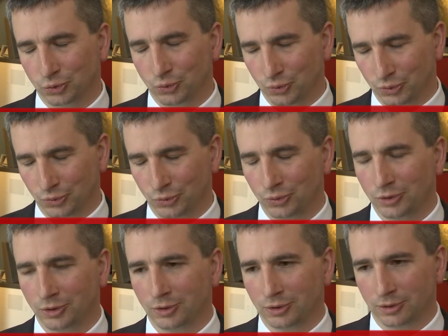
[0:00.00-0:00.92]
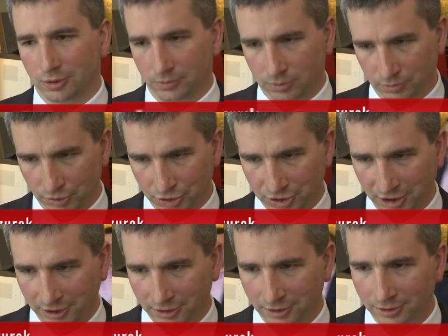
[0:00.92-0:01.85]
długu
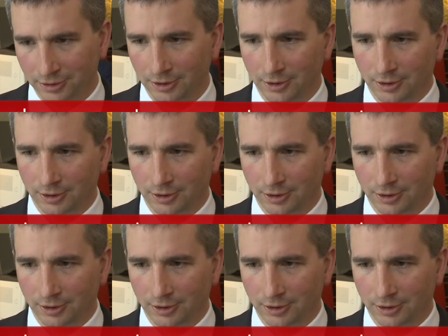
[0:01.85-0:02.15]
publicznego